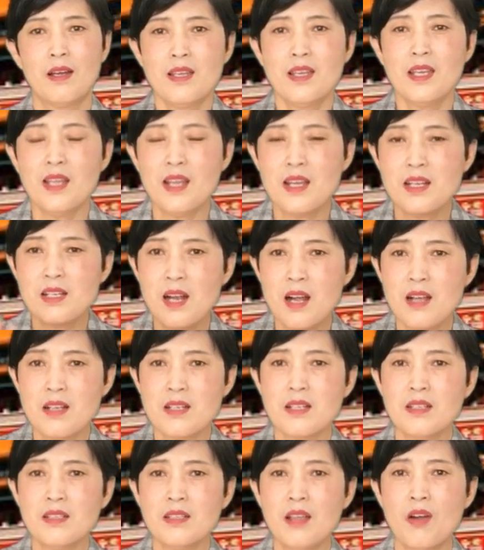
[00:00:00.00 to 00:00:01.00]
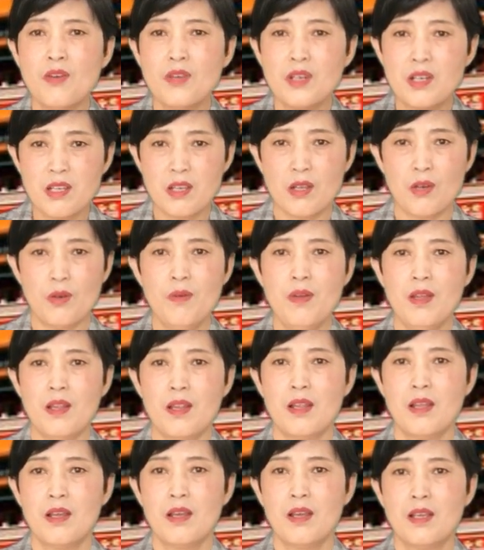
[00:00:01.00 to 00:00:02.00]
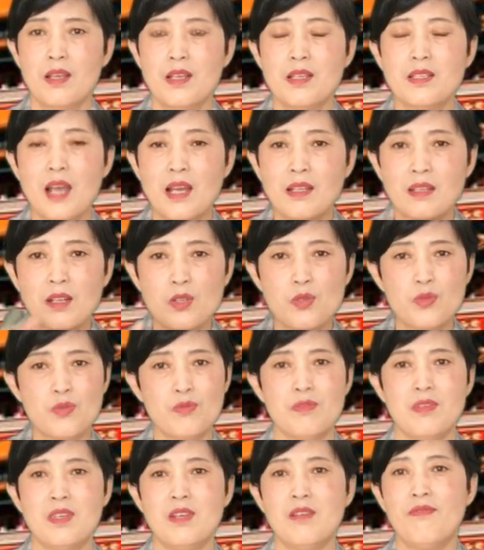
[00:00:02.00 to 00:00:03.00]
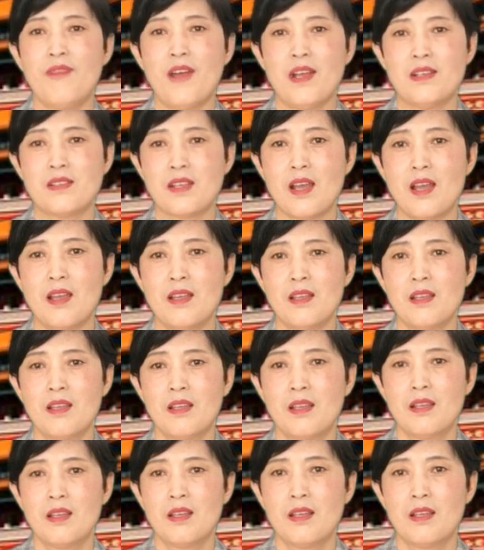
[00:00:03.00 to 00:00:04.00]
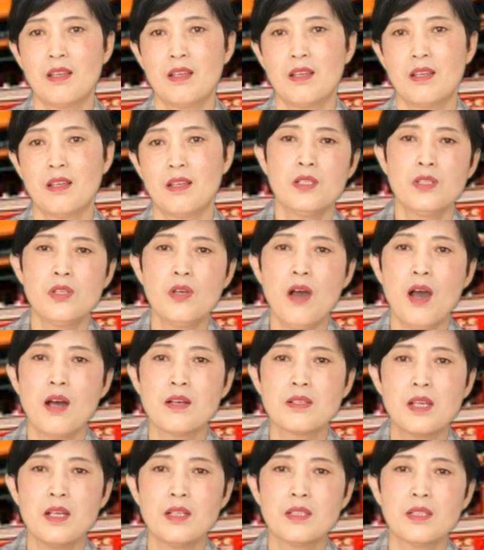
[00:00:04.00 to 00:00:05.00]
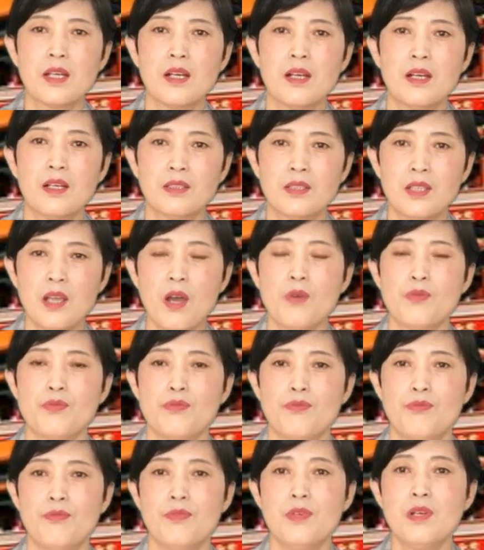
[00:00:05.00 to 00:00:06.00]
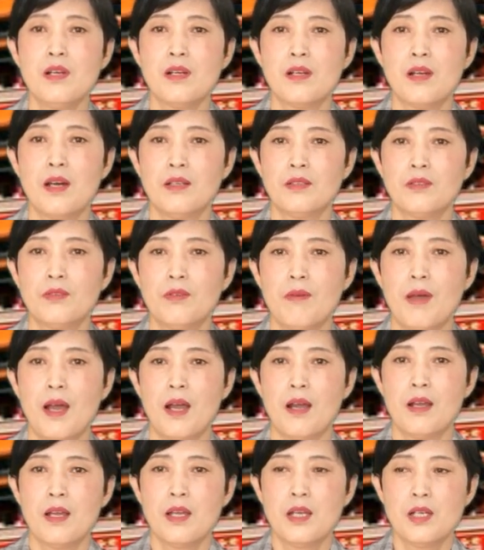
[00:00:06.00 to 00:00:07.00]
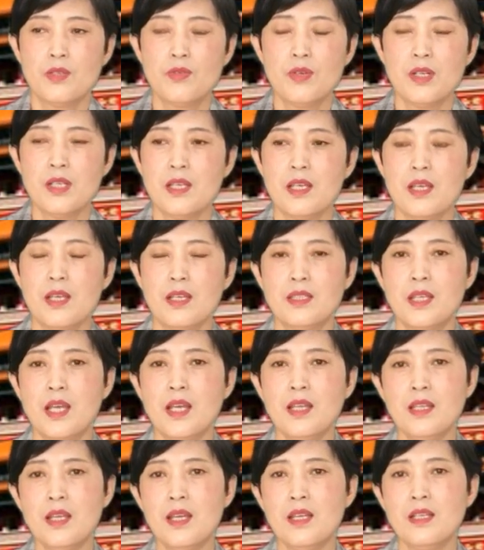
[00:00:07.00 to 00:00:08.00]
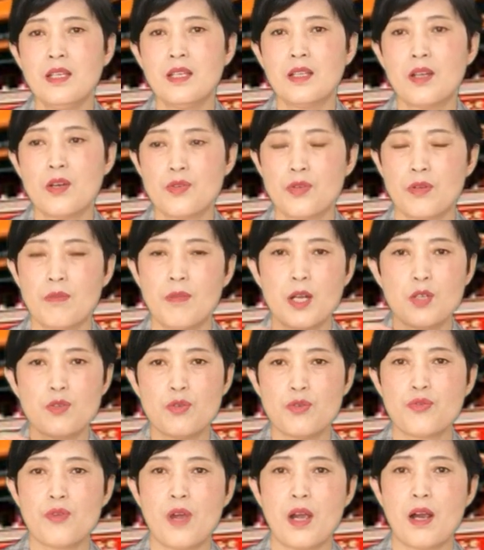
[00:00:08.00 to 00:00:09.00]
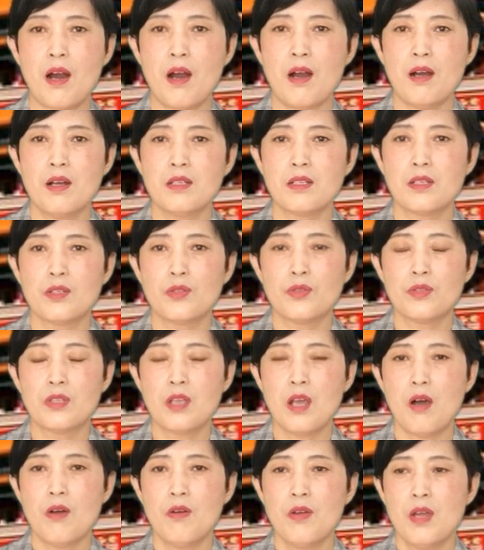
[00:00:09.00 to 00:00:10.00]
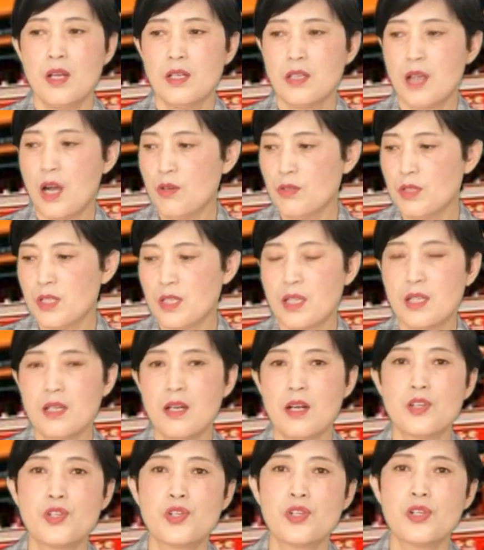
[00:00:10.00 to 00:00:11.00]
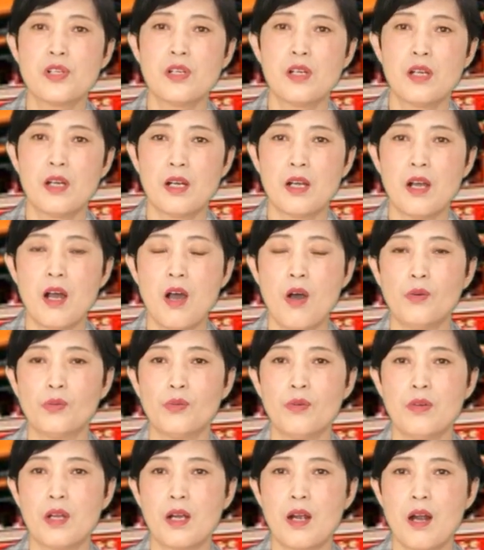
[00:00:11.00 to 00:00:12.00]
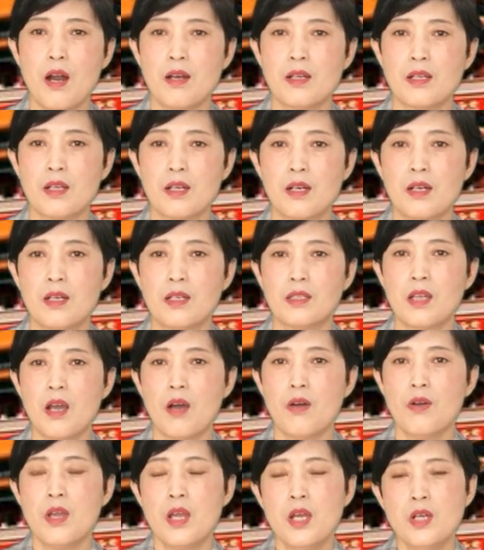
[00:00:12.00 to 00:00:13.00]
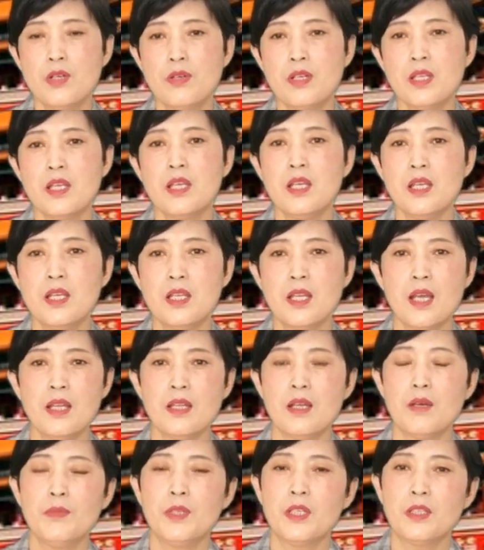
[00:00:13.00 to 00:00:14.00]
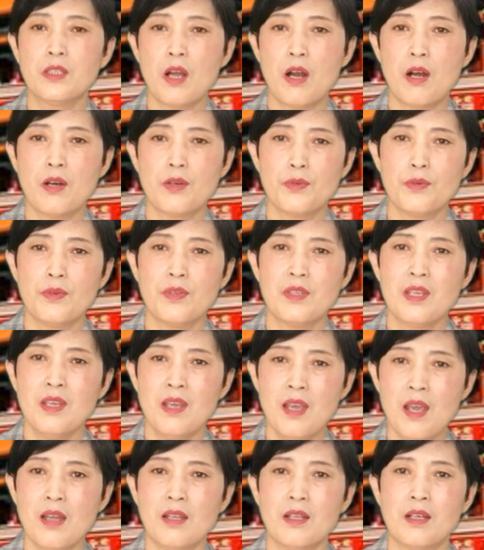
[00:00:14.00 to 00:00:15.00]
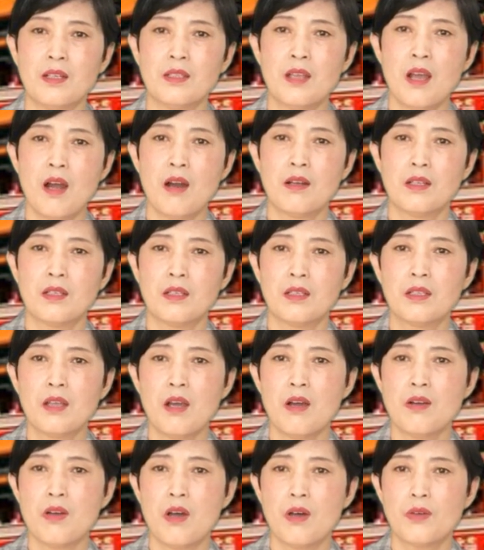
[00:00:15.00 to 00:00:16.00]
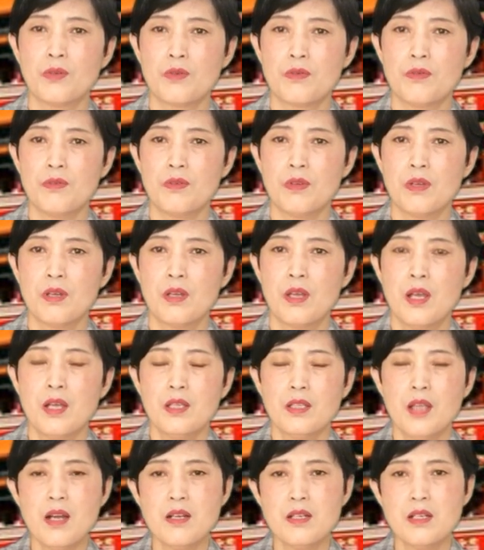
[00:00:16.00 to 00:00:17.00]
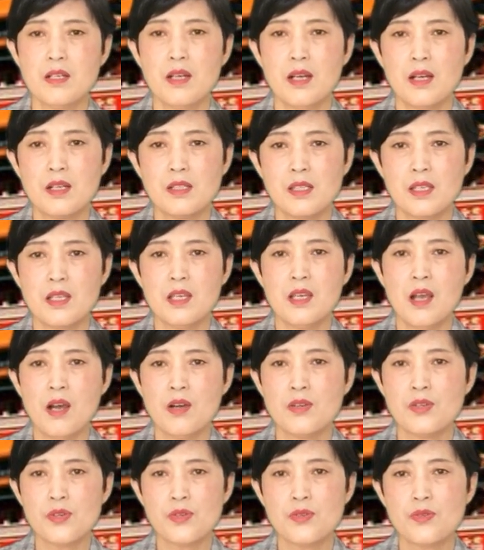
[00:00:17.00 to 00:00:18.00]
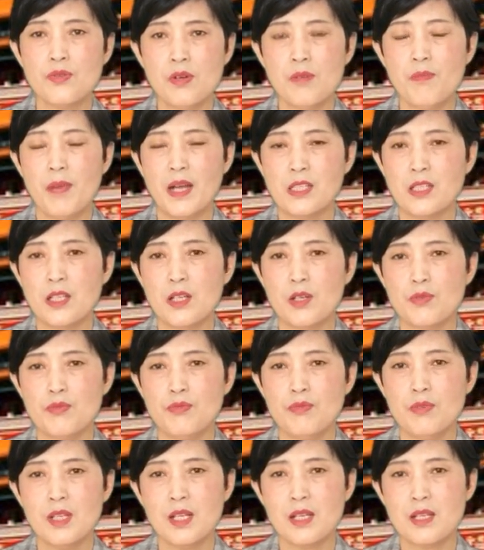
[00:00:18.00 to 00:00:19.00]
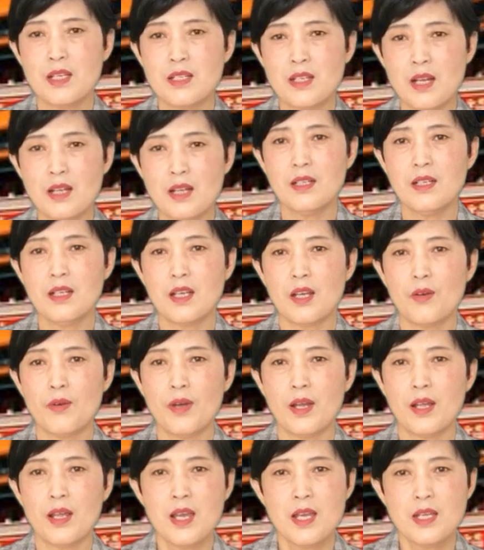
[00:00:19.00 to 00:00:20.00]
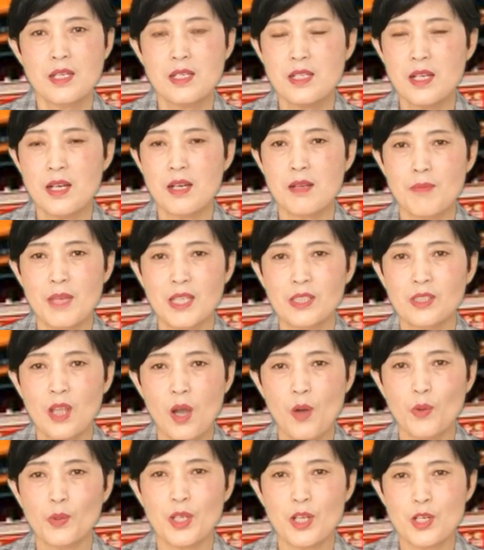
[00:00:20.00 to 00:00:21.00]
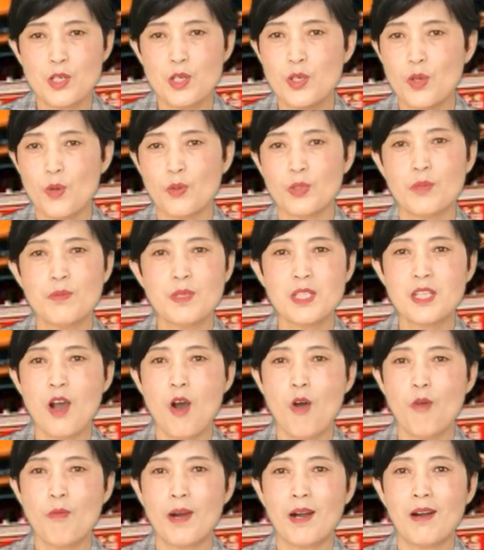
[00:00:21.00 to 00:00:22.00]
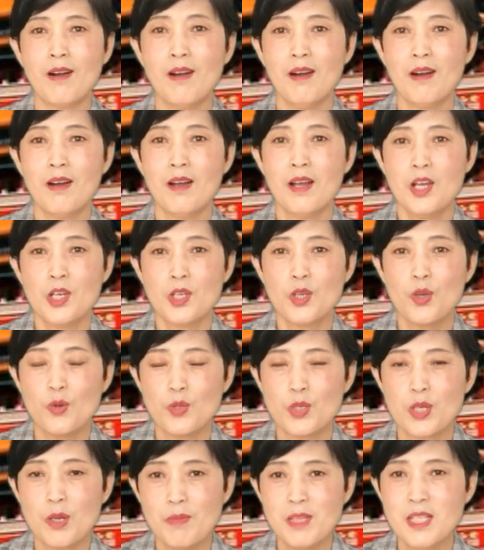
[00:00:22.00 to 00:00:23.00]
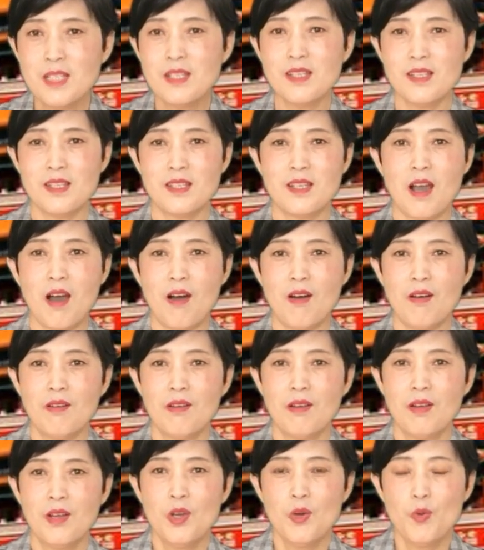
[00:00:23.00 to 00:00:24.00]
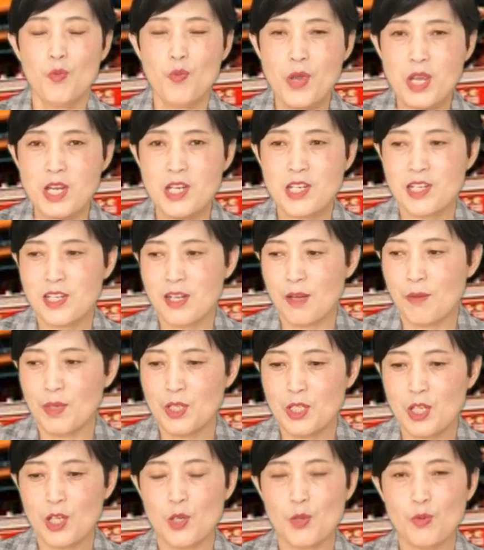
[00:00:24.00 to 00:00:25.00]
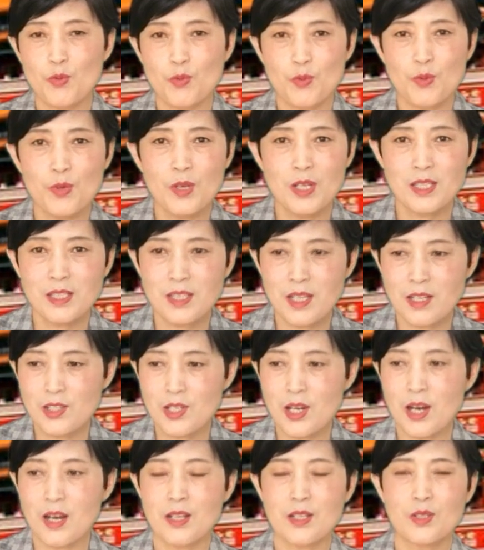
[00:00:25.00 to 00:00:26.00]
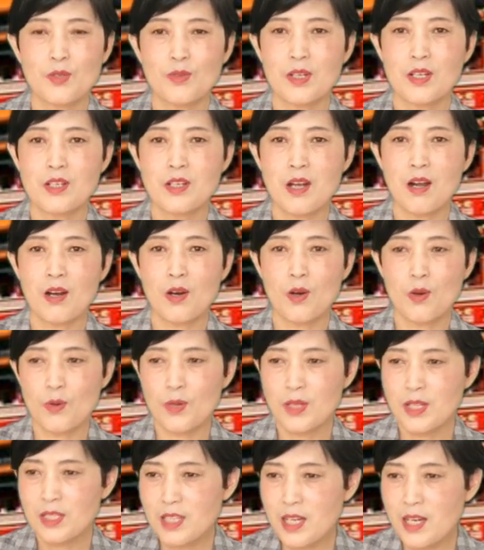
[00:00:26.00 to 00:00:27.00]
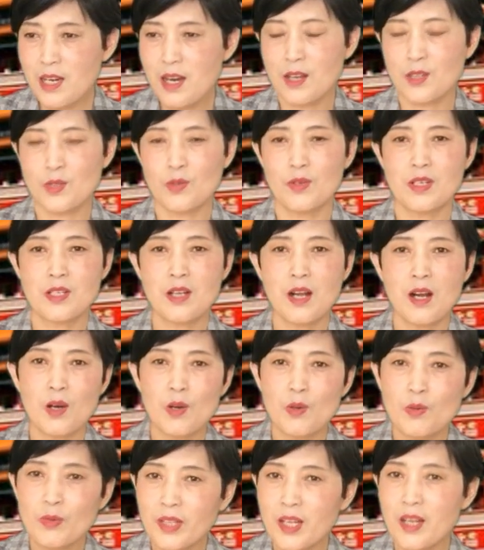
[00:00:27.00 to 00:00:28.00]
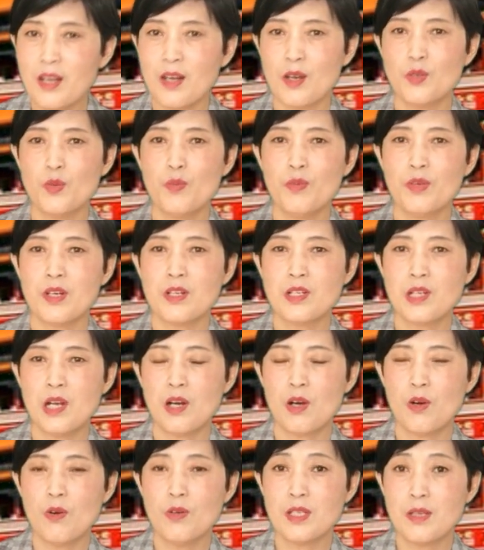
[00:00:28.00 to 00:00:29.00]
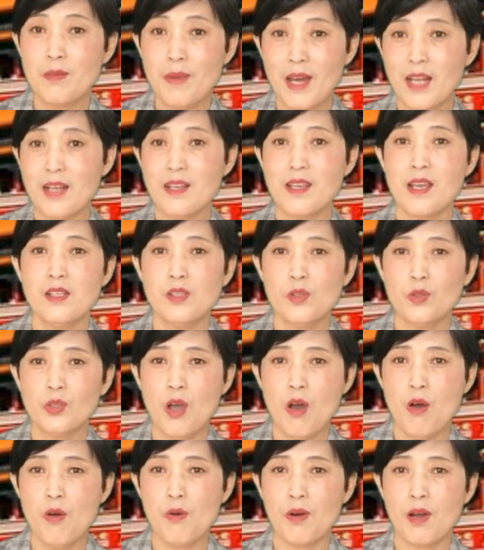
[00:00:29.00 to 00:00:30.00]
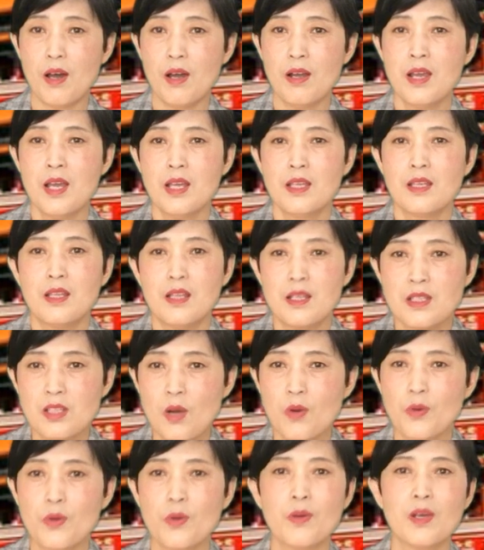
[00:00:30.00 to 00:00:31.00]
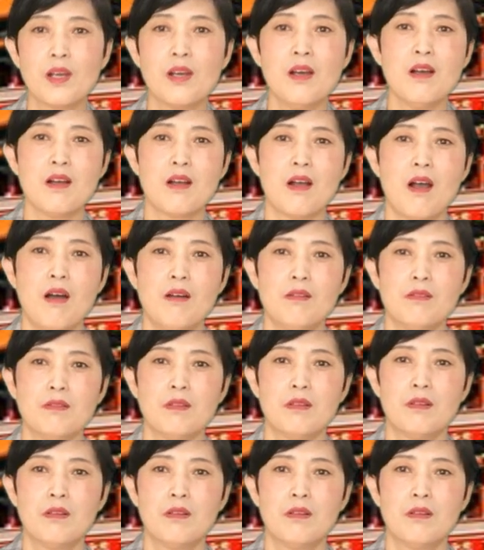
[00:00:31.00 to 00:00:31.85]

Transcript: 你得上升到理论，你才能举一反三。就好像这个钓鱼似的，对吧？说你天天你到水边去甩竿儿，你去钓，然后你跟那儿支上好多的竿儿，你跟那儿钓。说你一天能不能钓着鱼？你也能钓着，能钓着好多鱼。但是呢，你要是说把这个鱼呢，你升理论，你这里面到底是有什么窍门儿，有什么技巧？为什么这个鱼在这儿就能上钩，这样就能上钩，那样就不能上钩？你把它研究透了，你的效率会更高。